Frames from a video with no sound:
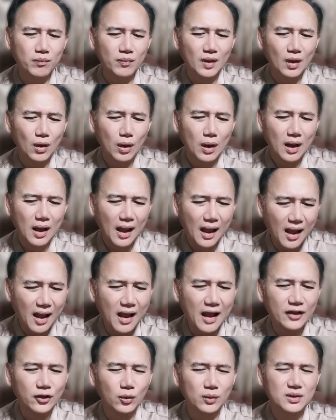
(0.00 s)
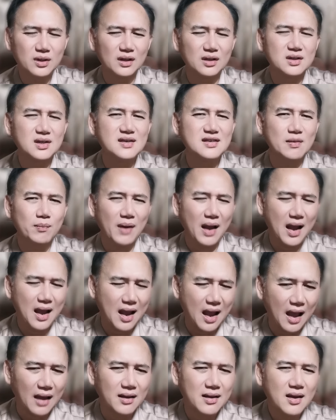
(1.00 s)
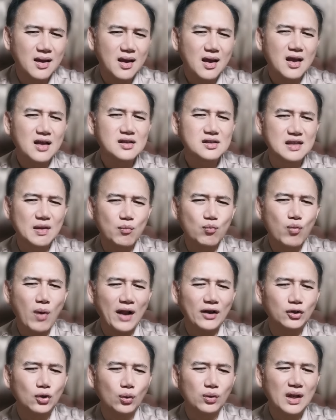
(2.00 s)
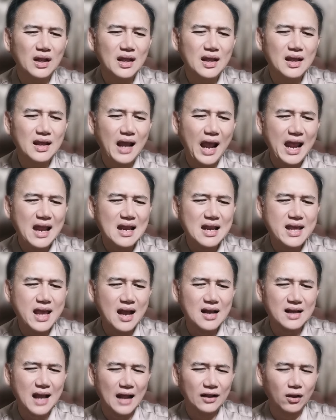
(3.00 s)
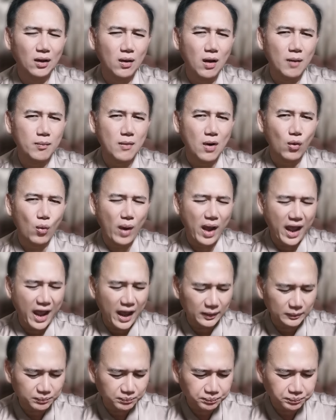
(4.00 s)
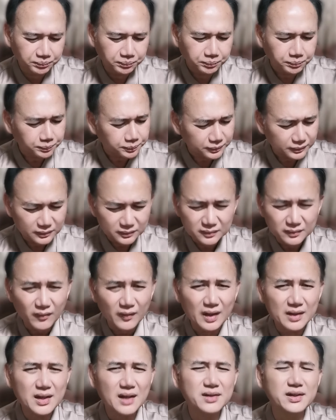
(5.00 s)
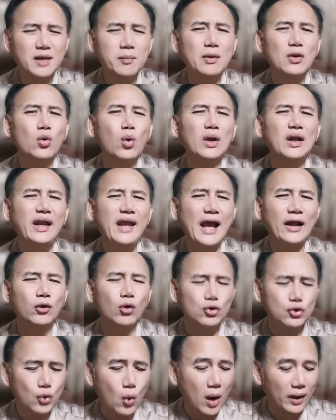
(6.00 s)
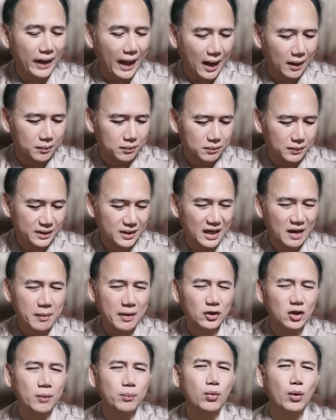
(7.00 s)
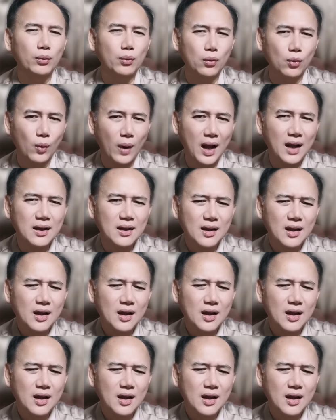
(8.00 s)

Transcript: 15จนถึง 25 10 วันตรงนี้ให้เลี่ยงการทะเลาะเบาแวงจริงๆมันคนเลี่ยงทุกช่วงแหละ มันจะได้ไม่ต้องปวดหัว